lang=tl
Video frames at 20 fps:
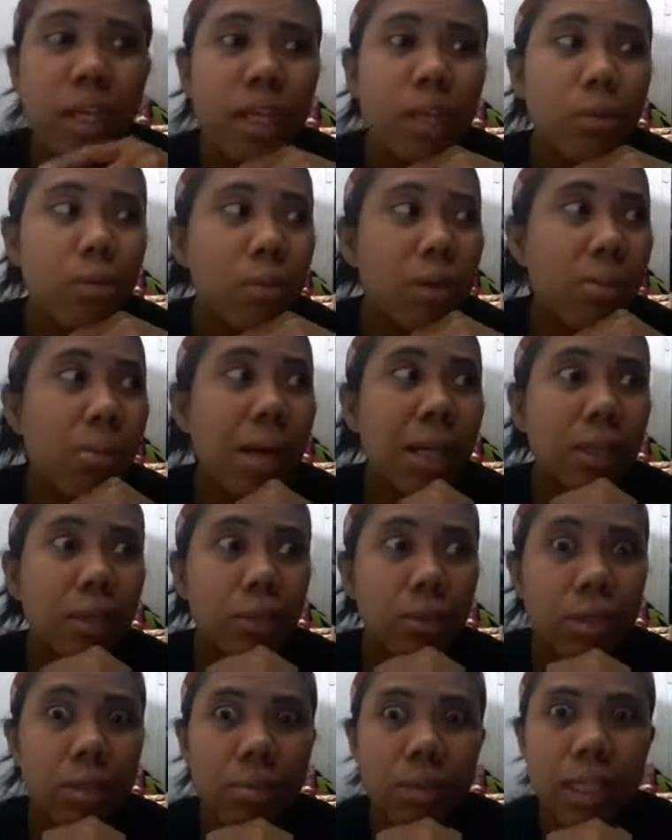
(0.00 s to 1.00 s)
ngayon, may mga
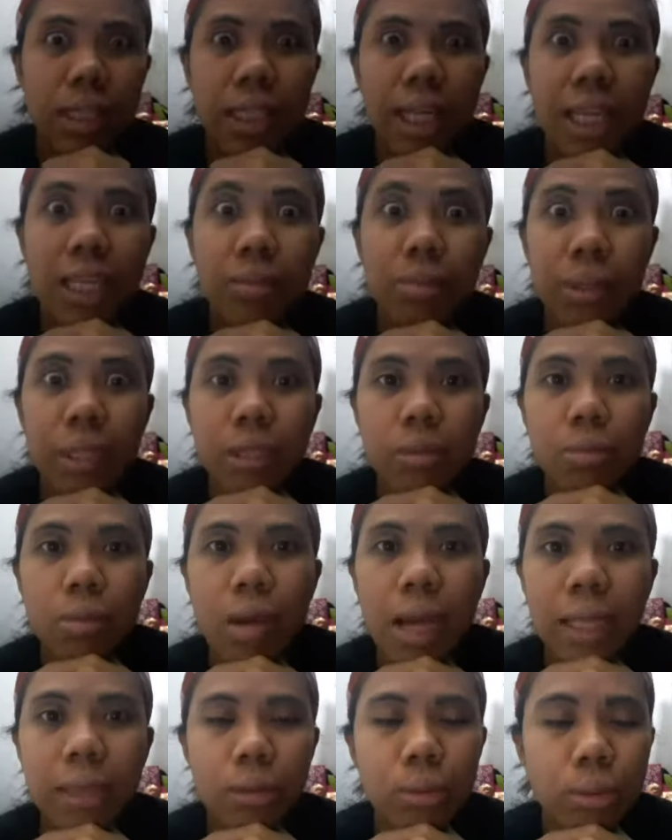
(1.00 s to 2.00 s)
toys. Dadalhin pa yung
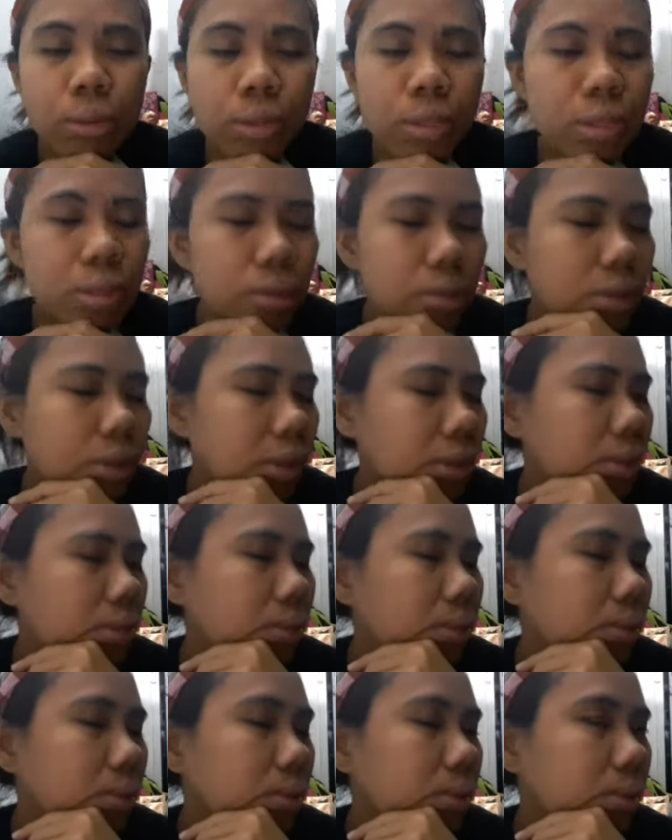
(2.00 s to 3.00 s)
mga toys. Sus,
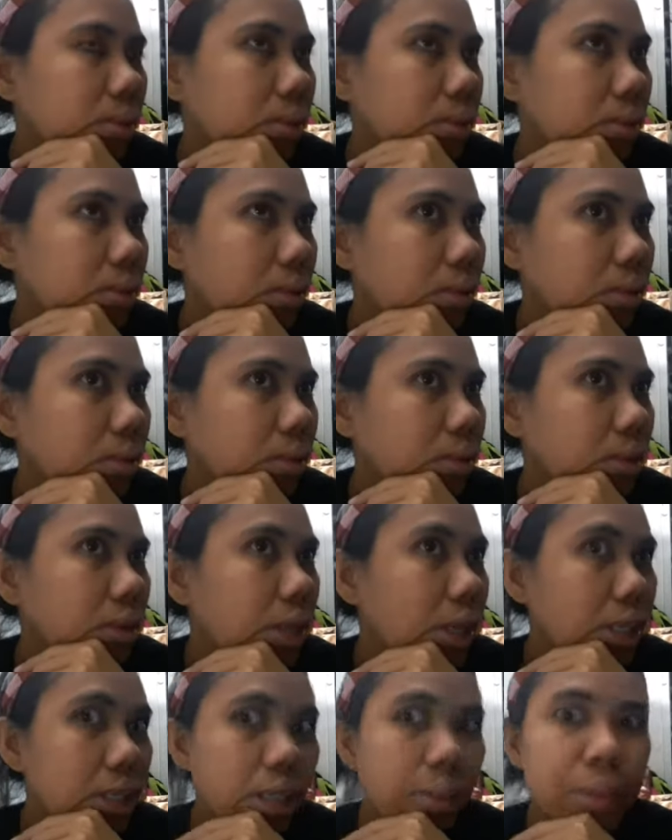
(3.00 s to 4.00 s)
kinuo.
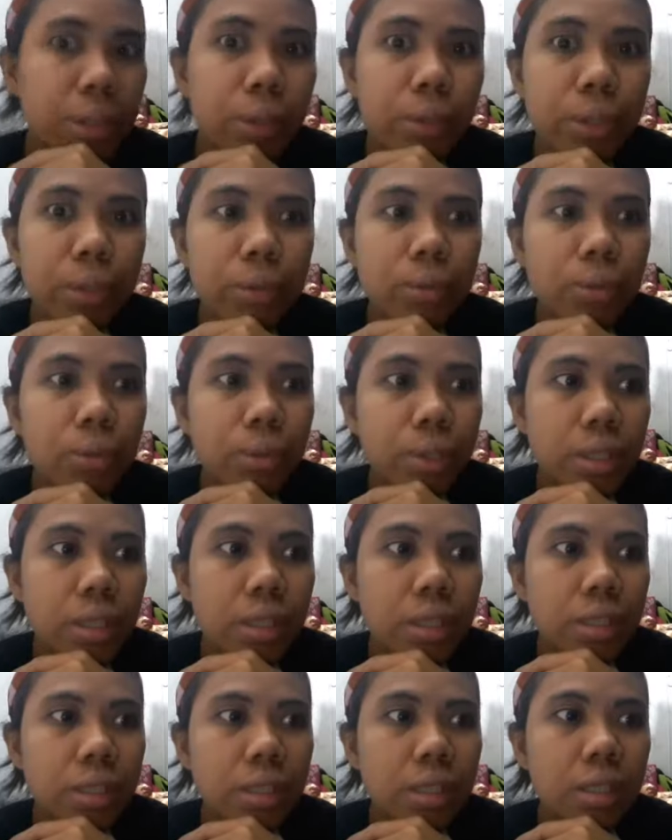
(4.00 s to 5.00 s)
Sabi ko, yung toys,
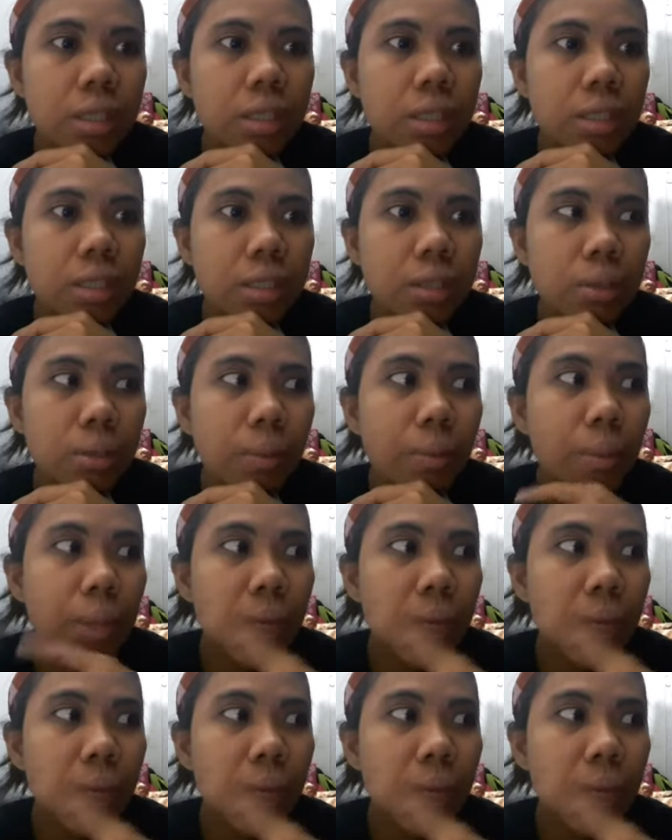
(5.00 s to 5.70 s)
So, ang